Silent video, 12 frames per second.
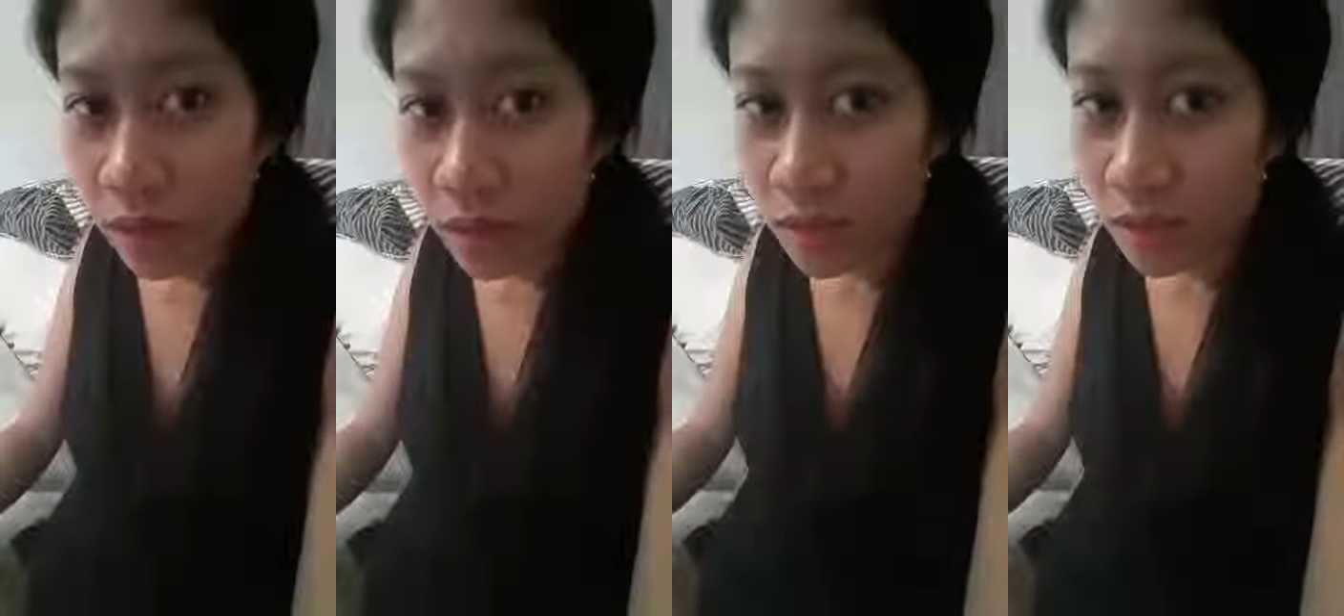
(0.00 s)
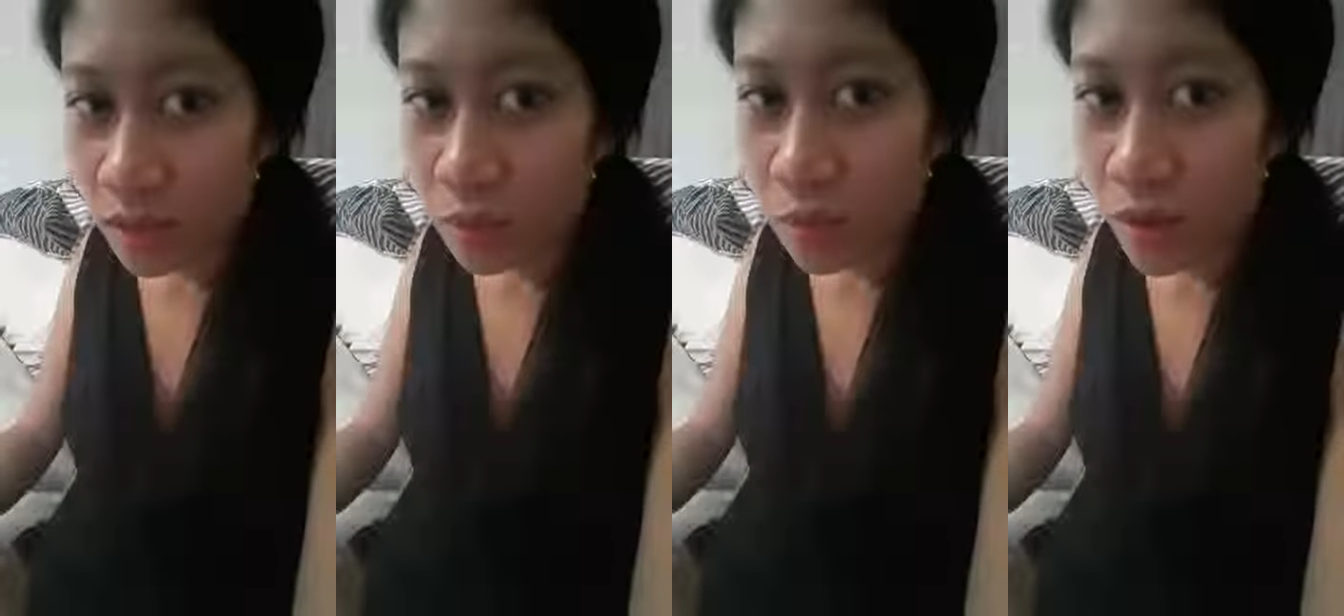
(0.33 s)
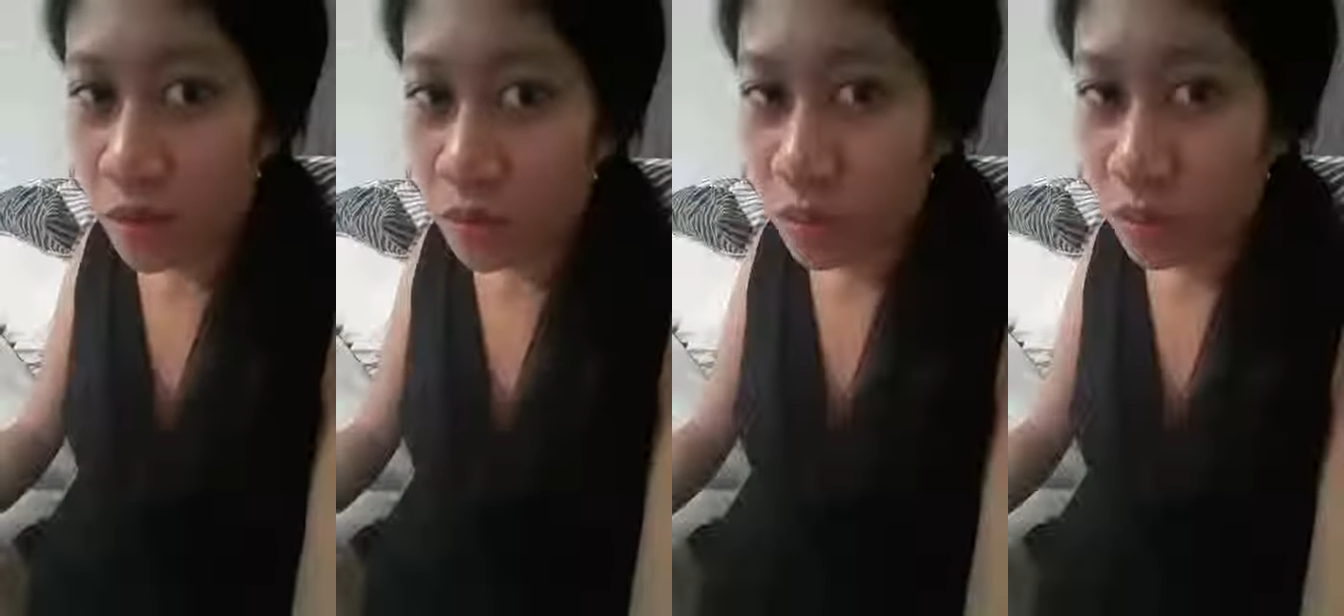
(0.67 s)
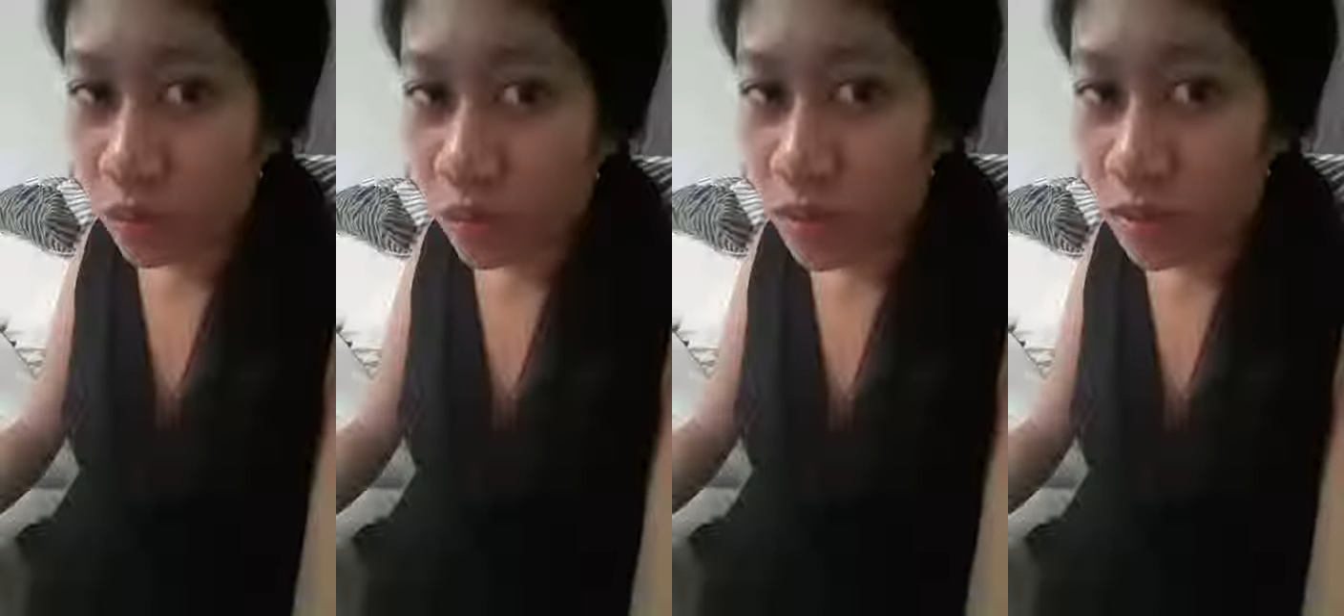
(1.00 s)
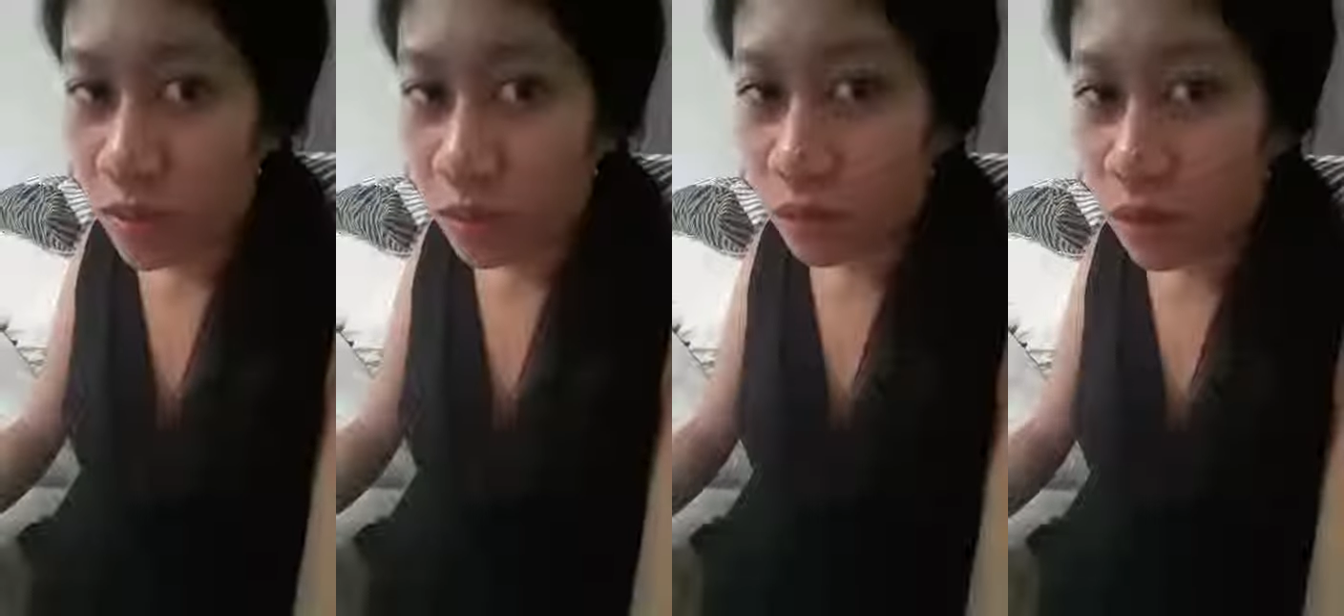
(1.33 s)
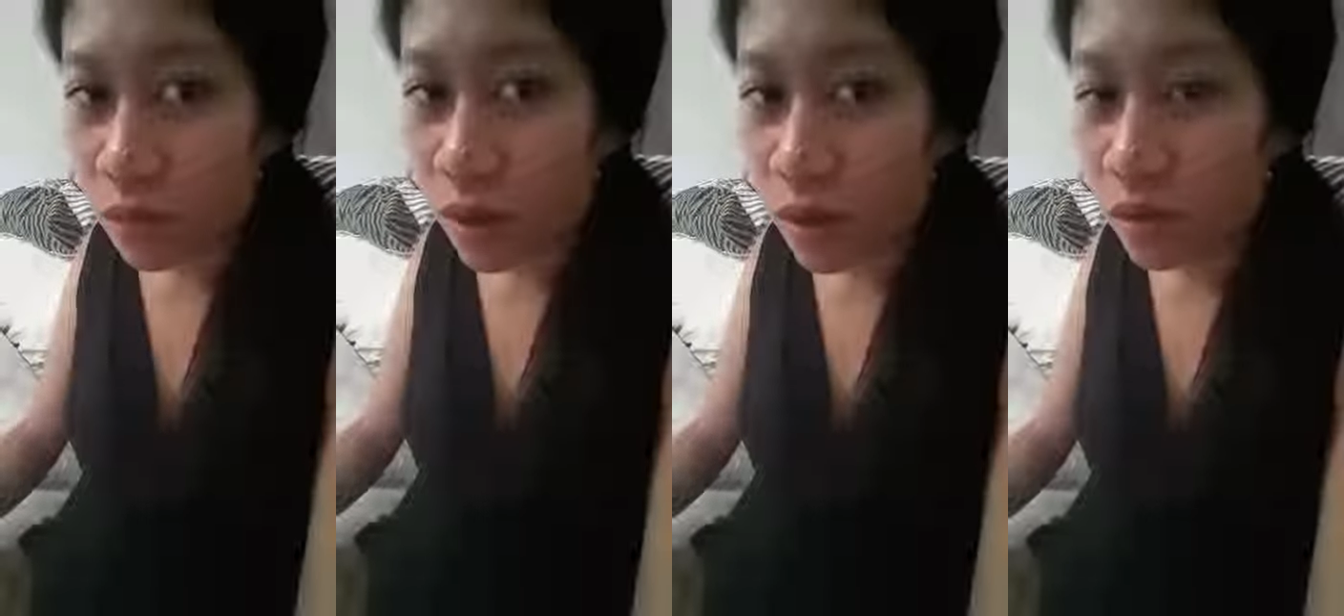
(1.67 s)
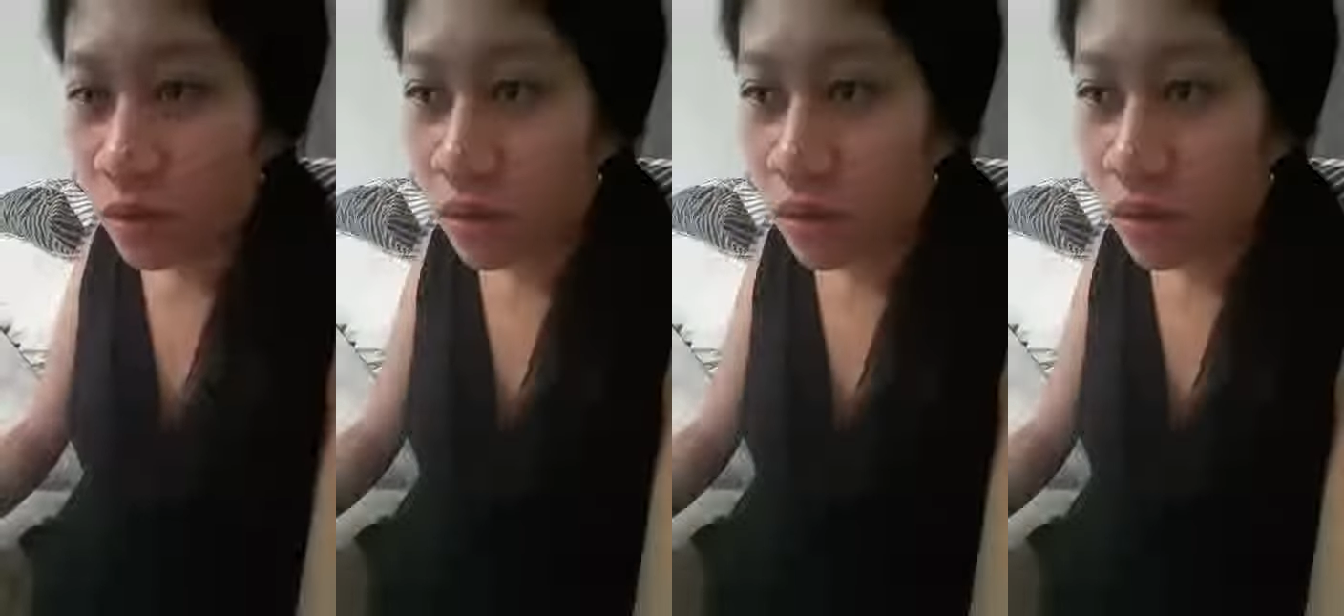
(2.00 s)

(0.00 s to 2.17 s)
Kasi, syempre, alam yung buntis ako, di ba?